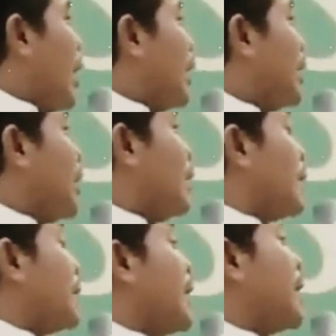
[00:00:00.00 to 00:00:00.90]

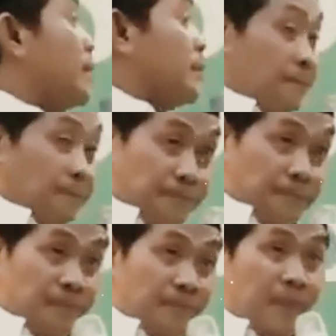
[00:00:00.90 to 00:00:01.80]
pertanyaan
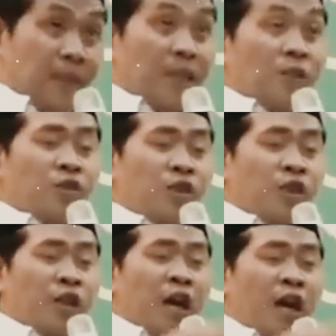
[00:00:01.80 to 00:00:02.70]

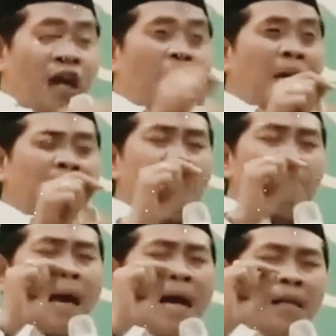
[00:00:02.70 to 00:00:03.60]
siapa yang
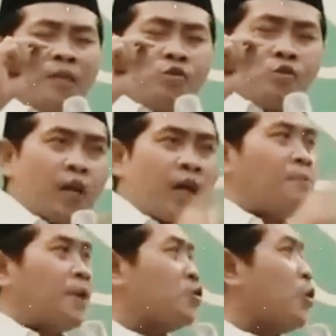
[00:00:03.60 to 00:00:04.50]
paling suka
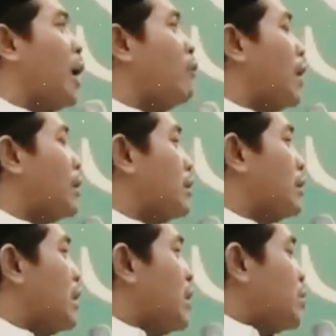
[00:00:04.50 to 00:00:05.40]
bersolawat
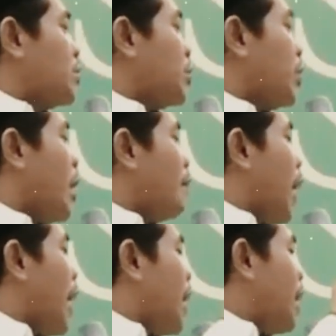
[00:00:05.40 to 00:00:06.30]
siapa
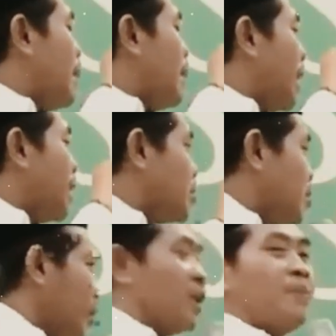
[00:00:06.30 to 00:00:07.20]
yang paling
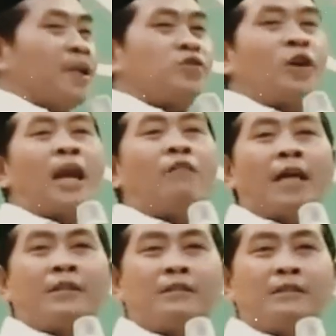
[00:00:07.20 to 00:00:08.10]
seneng bersolawat
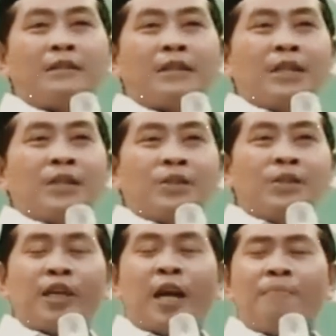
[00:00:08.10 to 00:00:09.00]

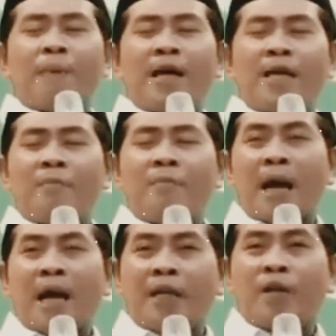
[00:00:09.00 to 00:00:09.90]
siapa yang
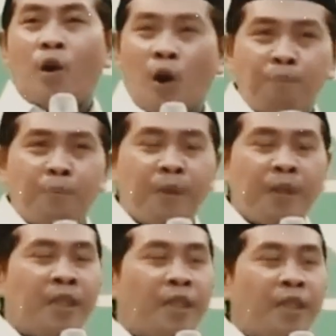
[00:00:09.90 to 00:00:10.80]
paling hobi
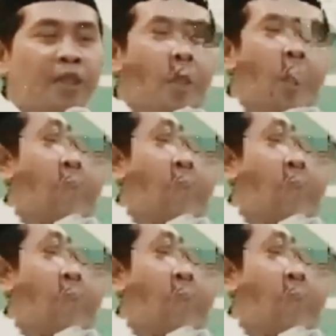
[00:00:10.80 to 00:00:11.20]
bersolawat